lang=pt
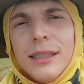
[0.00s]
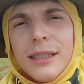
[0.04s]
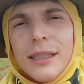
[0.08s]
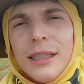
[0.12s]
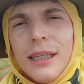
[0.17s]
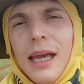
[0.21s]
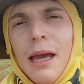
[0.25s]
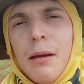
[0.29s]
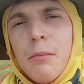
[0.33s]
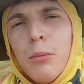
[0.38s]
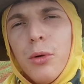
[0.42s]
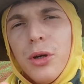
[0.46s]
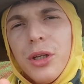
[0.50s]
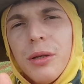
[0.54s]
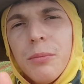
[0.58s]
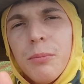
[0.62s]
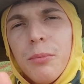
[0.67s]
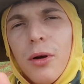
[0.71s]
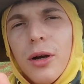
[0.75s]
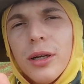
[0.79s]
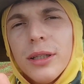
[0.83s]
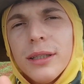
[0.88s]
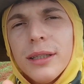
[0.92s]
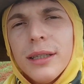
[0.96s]
Que é muito
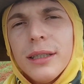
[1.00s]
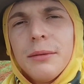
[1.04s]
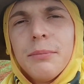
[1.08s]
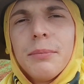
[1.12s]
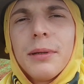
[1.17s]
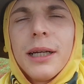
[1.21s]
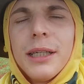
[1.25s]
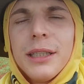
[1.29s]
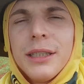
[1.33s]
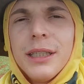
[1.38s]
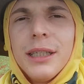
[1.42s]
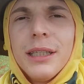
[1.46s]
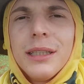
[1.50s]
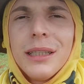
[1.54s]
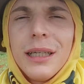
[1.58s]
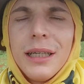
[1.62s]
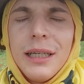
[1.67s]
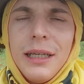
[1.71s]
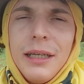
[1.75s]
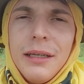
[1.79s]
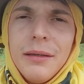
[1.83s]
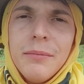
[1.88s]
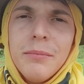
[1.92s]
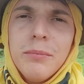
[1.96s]
importante pra gente aí.